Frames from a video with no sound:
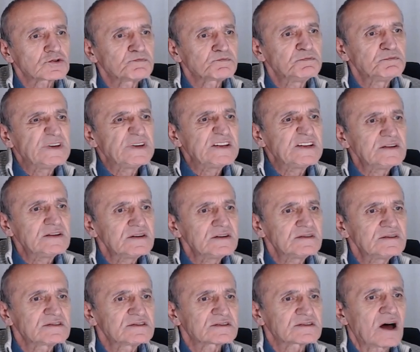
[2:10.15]
bin
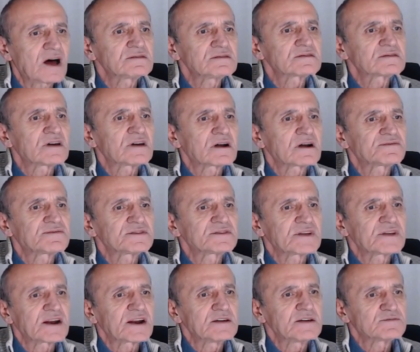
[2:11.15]
insan
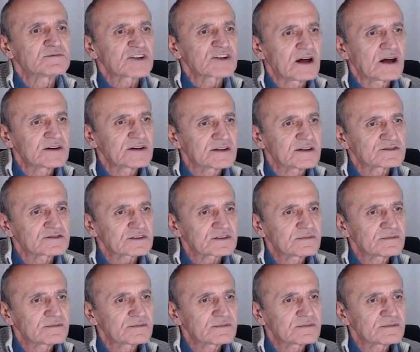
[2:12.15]
tarafından imzalandı.